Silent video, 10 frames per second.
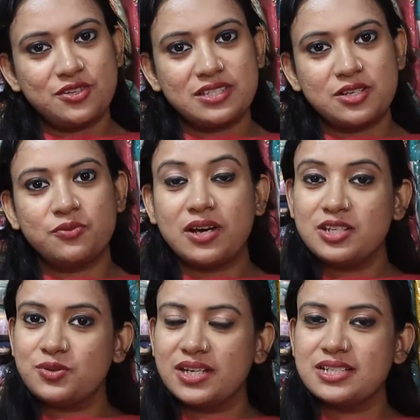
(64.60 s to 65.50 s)
রয়েছে
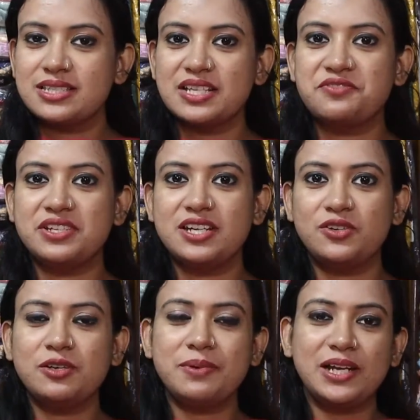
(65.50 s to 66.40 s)
126 ফিডার
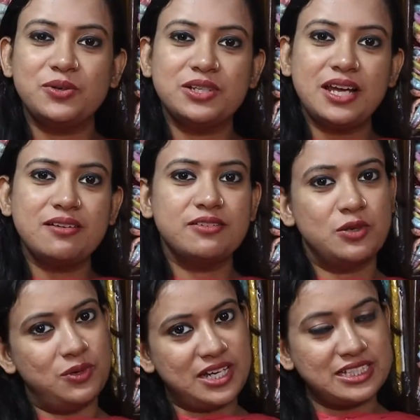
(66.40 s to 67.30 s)
রোড বেলঘরিয়া
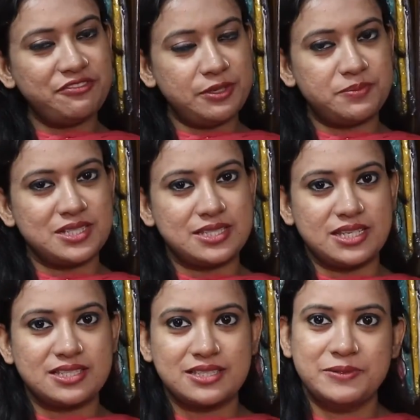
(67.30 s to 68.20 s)
কলকাতা
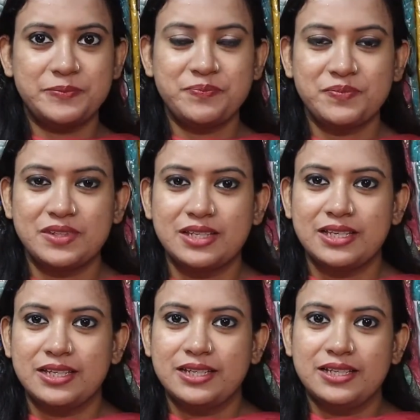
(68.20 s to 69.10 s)
56 মেনলি আচ্ছা,
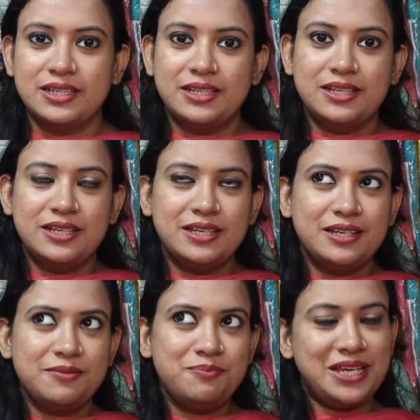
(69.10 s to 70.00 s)
কি কি পাওয়া যায় এখানে
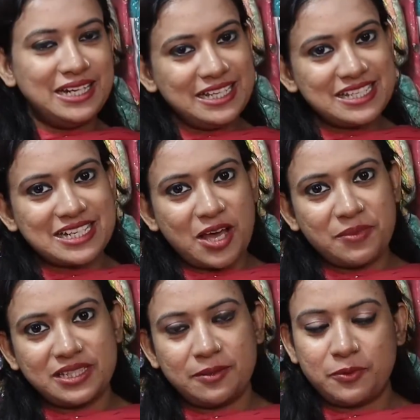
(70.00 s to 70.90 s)
মেনলি যেটা
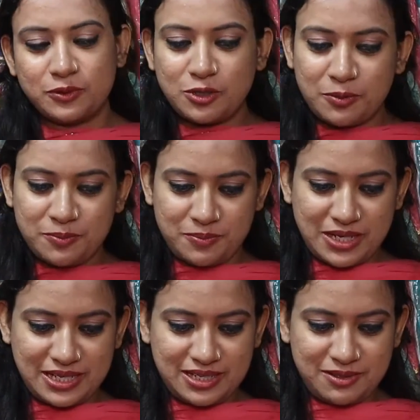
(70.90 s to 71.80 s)
আমাদের প্রথম
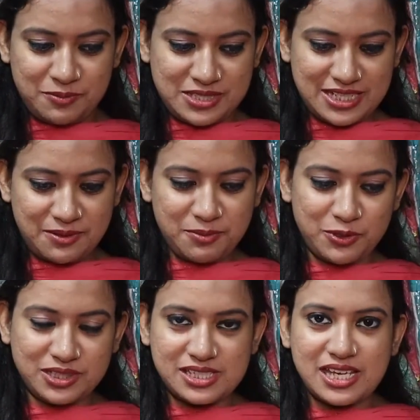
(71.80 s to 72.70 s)
মানে যেটা আমি
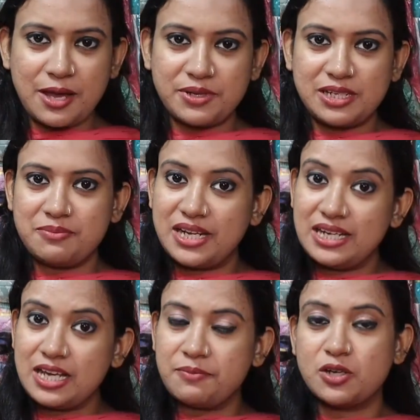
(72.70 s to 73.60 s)
বলতে চাই আমাদের
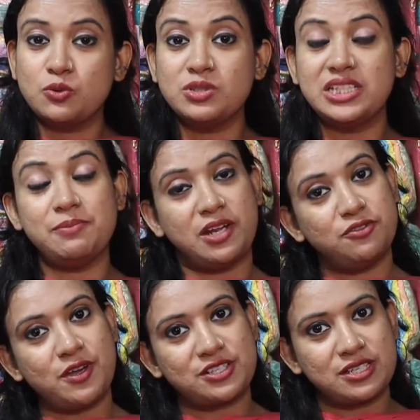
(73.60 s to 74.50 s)
মেনলি আমরা কুর্তি
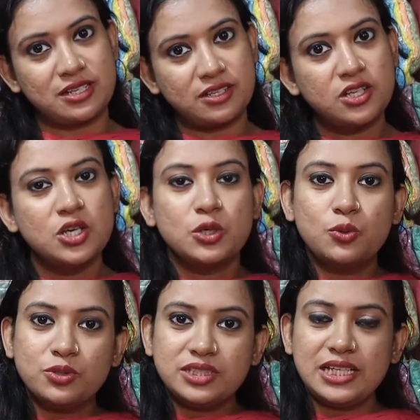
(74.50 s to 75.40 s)
ম্যানুফ্যাকচারার
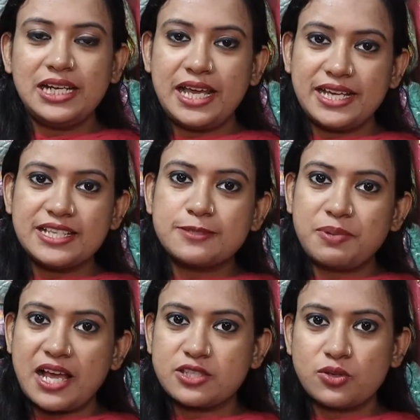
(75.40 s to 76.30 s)
কুর্তি লেগিংস
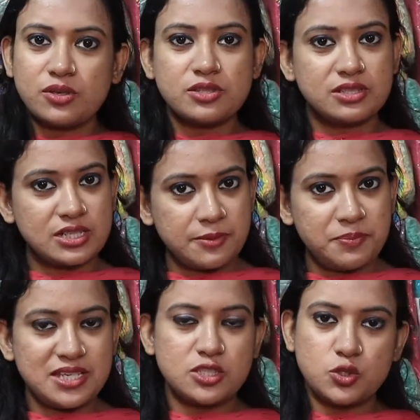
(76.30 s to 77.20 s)
প্লাজো থ্রি
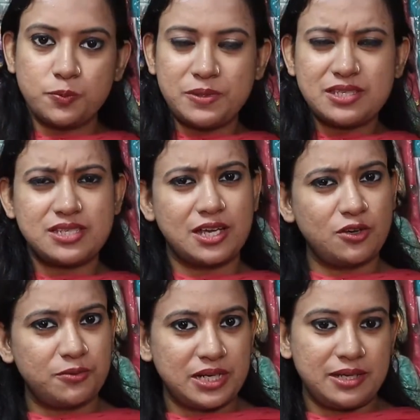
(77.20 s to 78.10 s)
পিস টু পিস
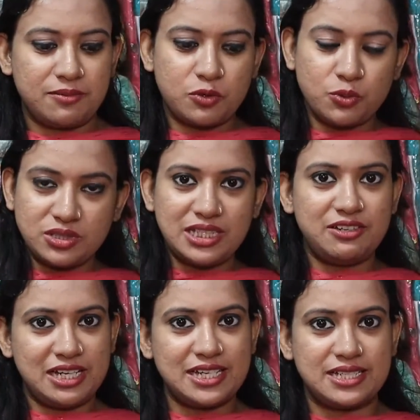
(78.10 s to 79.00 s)
যেগুলো মানে কুর্তি
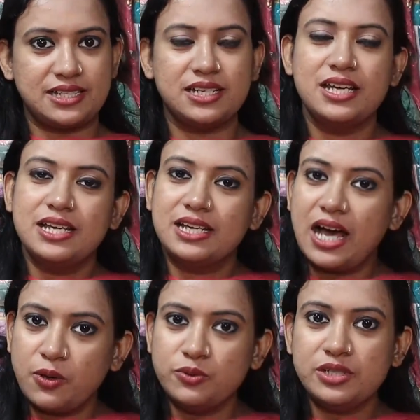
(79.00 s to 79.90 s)
রিলেটেড
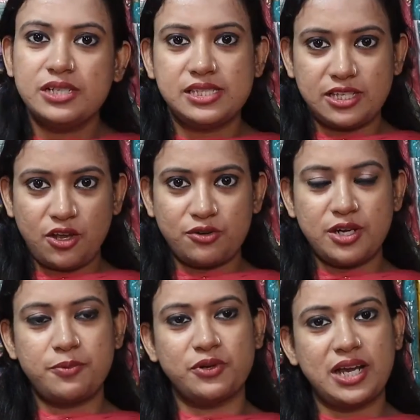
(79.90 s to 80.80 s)
গাউন যে
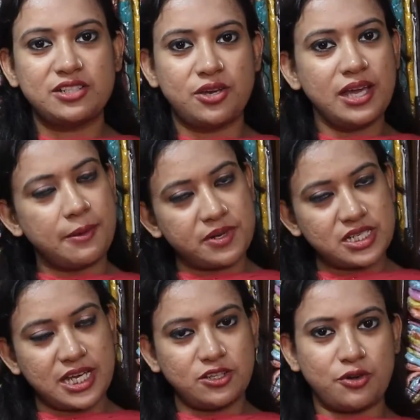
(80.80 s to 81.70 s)
ধরনের প্রোডাক্ট হয় আমরা
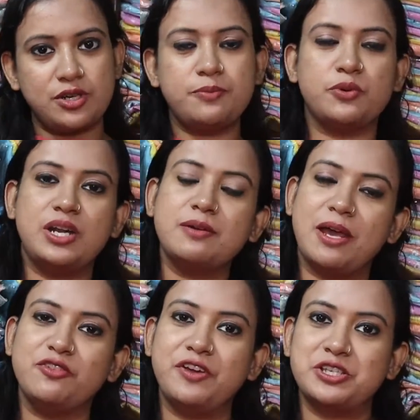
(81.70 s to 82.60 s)
সেই ধরনের প্রোডাক্ট
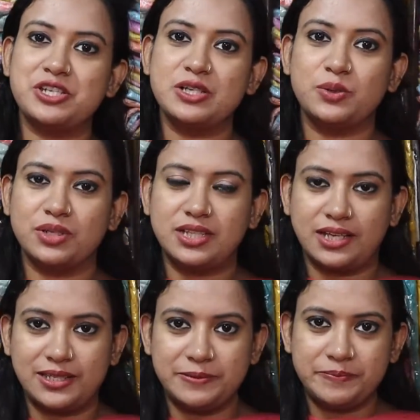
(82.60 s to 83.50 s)
ম্যানুফ্যাকচারিং করে
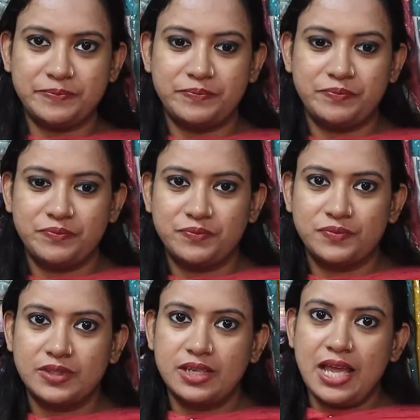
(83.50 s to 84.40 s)
থাকি
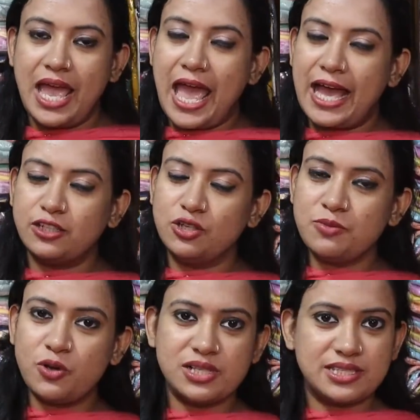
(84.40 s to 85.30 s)
একদম
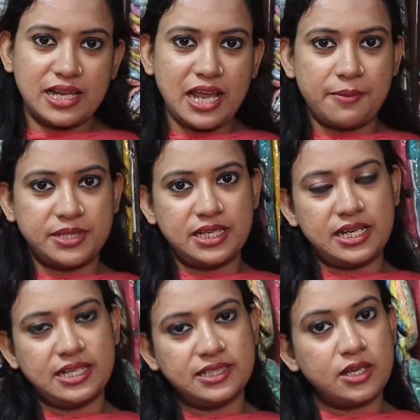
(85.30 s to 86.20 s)
হোলসেল আমাদের
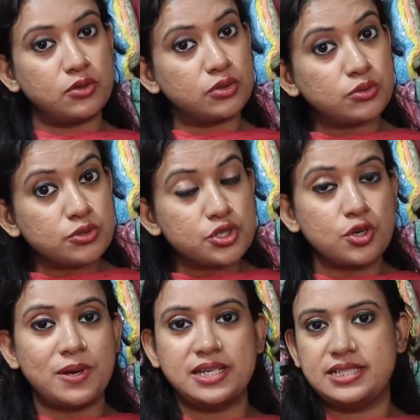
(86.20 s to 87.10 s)
এখান থেকে কোনো
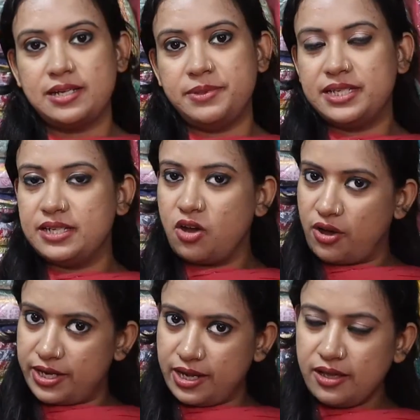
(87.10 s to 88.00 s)
খুচরো বা রিটেল বিক্রি
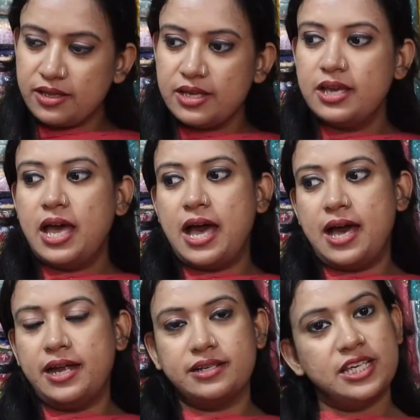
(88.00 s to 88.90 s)
হয় না
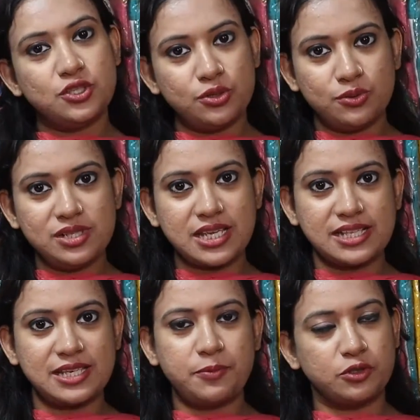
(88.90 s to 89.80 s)
আর কিছু রুলস
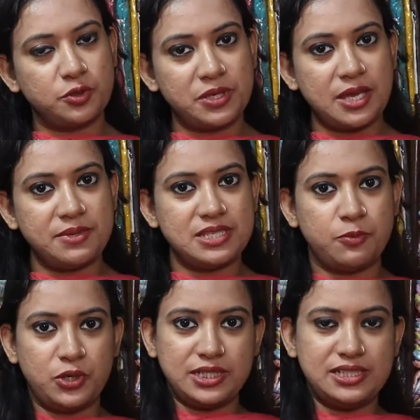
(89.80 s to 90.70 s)
আছে প্রথমেই আমি যে
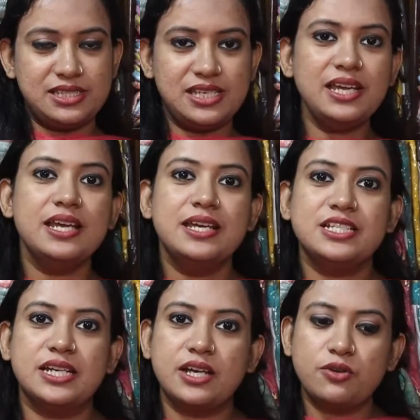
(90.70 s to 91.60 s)
বলে দিচ্ছি
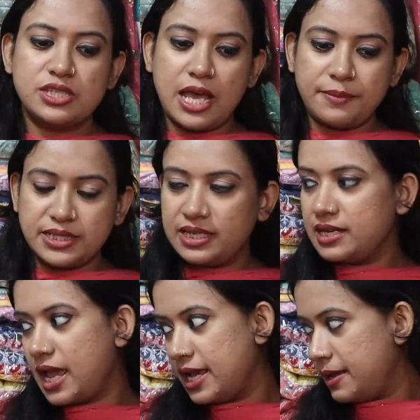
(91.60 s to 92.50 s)
সেটা হচ্ছে আমাদের
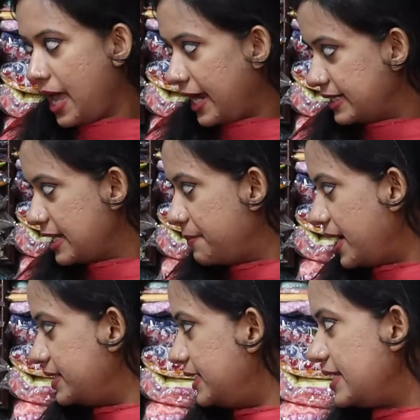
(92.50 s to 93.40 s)
একটা
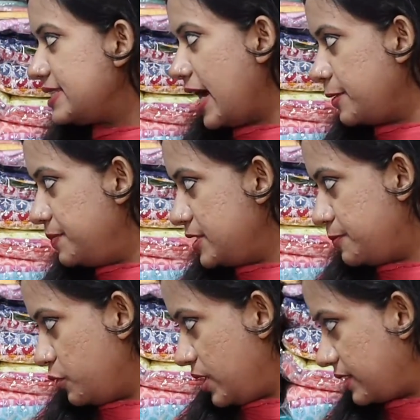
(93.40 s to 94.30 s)
বান্ডিলে চার পিস
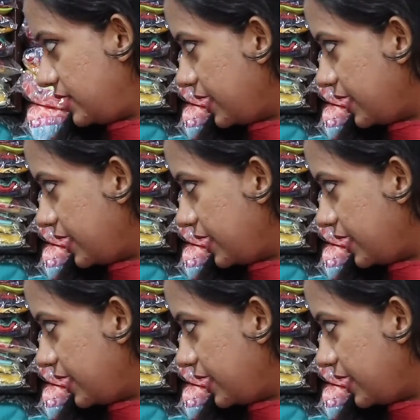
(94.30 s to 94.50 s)
প্রোডাক্ট